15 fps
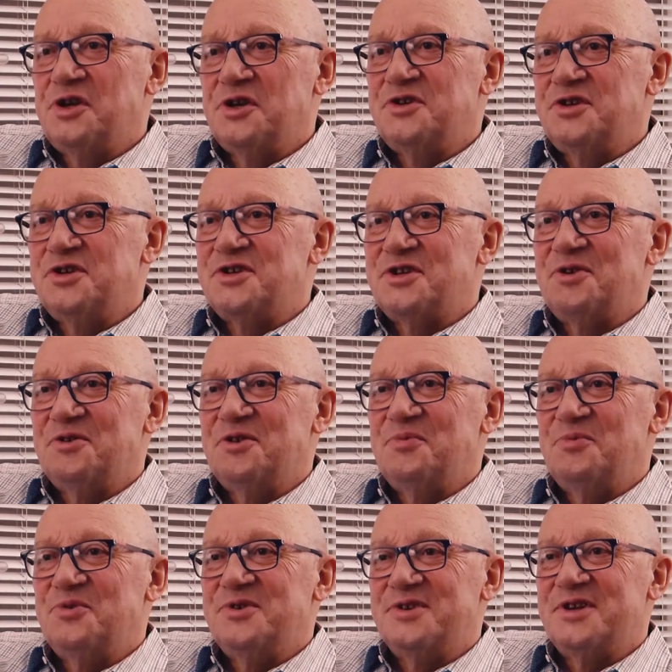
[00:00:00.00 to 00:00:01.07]
existait au
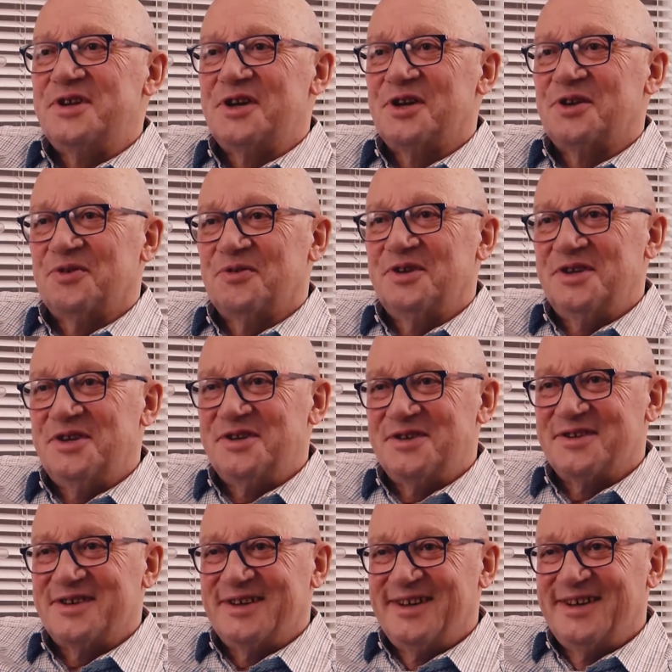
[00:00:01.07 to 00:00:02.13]
début des années
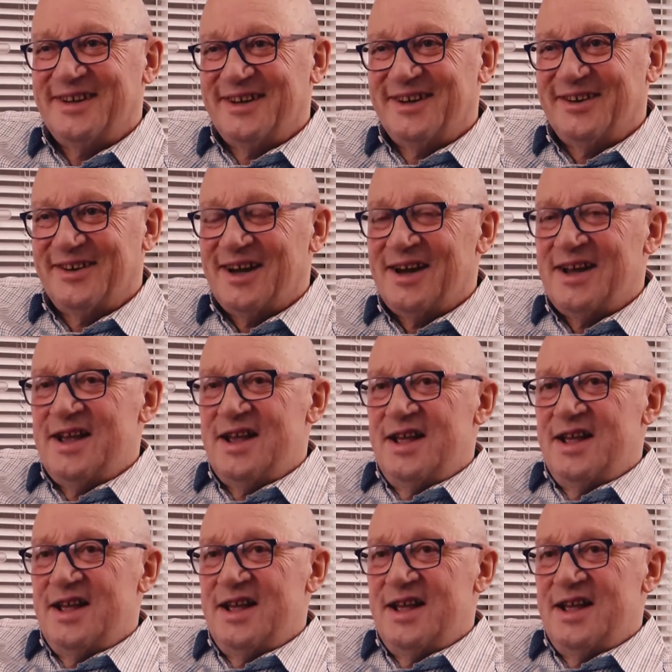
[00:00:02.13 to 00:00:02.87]
90. Voilà.